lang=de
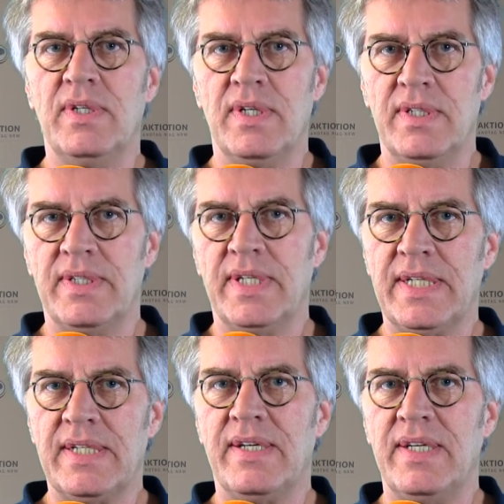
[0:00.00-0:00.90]
äh, der
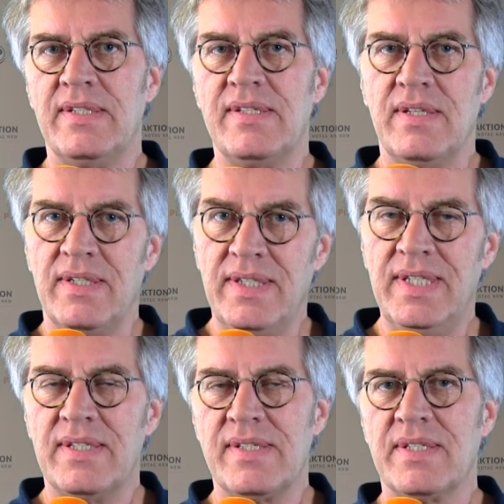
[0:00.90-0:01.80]
Dateien des
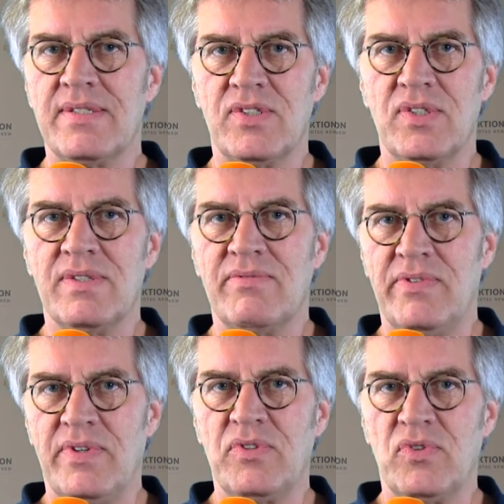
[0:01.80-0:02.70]
niedersächsischen
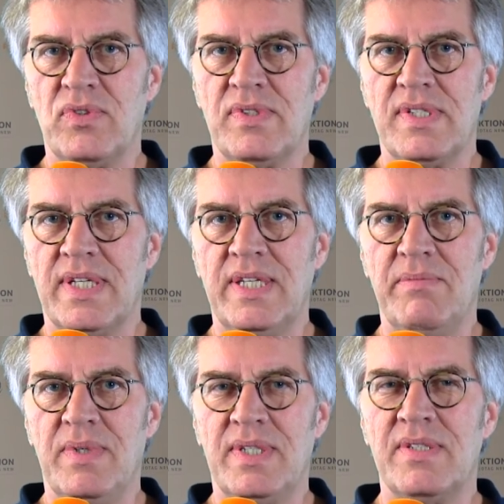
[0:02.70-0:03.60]
Verfassungsschutzes
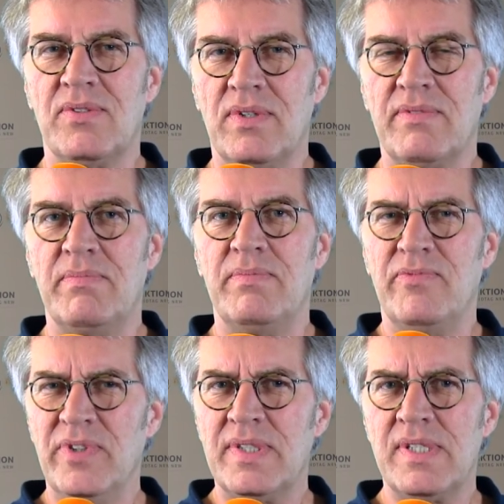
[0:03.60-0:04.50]
ergeben hat, dass dort
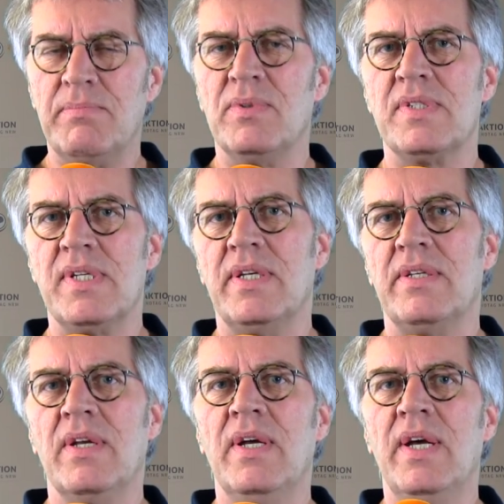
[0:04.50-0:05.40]
40 Prozent